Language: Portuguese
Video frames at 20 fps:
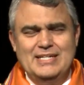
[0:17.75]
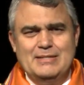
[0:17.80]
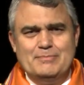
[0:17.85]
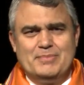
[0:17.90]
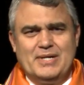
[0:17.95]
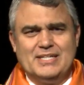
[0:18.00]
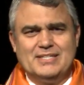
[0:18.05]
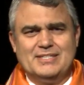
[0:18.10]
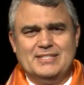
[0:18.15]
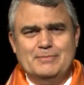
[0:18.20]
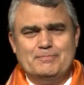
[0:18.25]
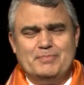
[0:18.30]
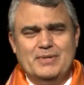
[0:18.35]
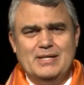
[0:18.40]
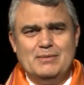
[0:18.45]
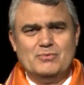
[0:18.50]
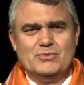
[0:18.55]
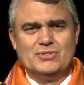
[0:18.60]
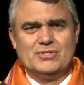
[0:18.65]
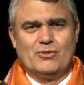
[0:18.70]

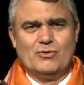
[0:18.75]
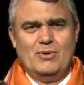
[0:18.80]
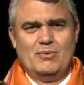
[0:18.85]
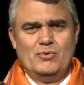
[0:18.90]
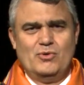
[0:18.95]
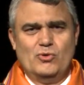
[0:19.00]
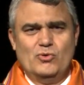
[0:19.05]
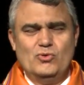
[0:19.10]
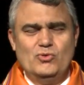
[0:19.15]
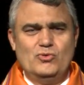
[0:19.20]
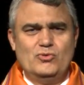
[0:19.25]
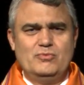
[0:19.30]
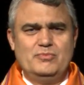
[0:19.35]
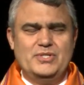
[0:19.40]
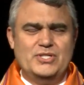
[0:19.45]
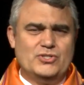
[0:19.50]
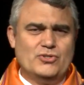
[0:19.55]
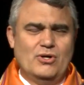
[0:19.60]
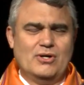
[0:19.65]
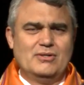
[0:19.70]
Participamos como 1
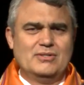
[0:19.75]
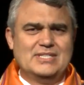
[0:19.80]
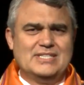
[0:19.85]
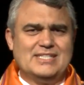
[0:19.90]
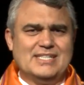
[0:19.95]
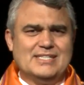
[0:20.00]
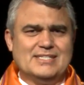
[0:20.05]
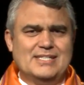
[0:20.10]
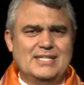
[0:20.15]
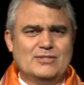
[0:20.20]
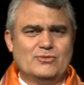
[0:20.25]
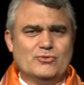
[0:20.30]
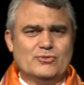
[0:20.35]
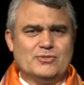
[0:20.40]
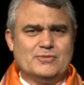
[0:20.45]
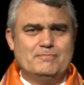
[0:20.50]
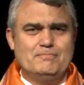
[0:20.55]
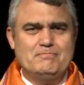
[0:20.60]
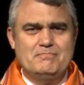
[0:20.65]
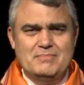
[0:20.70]
milhão e
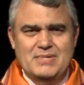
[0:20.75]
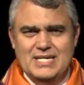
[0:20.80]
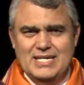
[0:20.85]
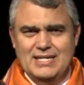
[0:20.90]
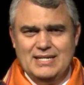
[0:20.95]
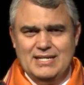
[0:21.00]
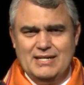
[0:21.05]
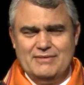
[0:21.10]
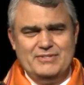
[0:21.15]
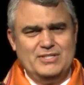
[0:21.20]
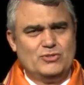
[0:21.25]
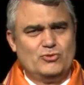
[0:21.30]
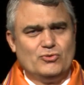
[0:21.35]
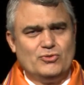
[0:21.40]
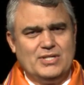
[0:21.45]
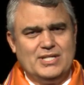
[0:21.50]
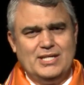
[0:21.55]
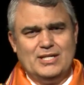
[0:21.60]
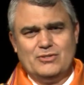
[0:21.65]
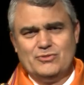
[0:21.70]
300 mil
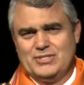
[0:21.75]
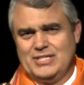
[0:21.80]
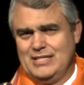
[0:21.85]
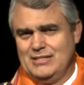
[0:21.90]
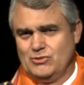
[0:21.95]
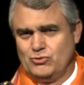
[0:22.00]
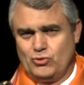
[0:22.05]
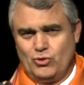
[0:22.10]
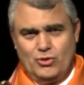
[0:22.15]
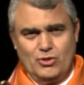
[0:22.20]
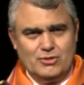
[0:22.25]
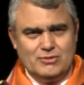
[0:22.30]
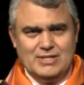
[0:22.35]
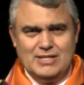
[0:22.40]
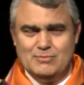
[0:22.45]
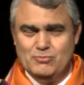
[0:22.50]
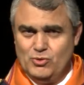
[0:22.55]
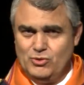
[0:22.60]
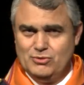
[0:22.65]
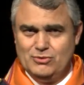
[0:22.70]
aventureiros em todo
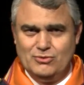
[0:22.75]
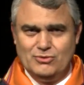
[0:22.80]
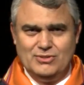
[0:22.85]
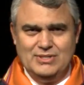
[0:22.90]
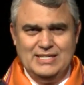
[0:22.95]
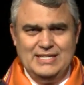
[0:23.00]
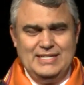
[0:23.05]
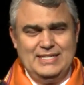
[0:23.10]
o mundo.